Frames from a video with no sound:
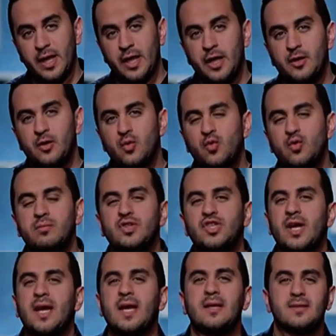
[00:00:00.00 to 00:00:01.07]
إنه يكون مش
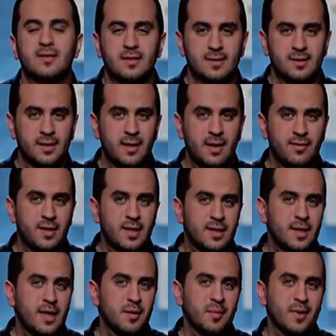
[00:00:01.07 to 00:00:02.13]
عايز أصلا هذه
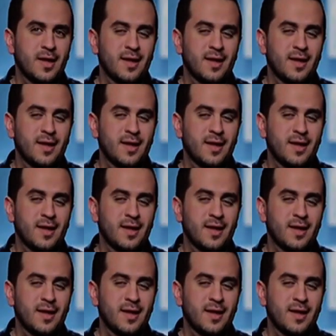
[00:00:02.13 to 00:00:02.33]
النعمة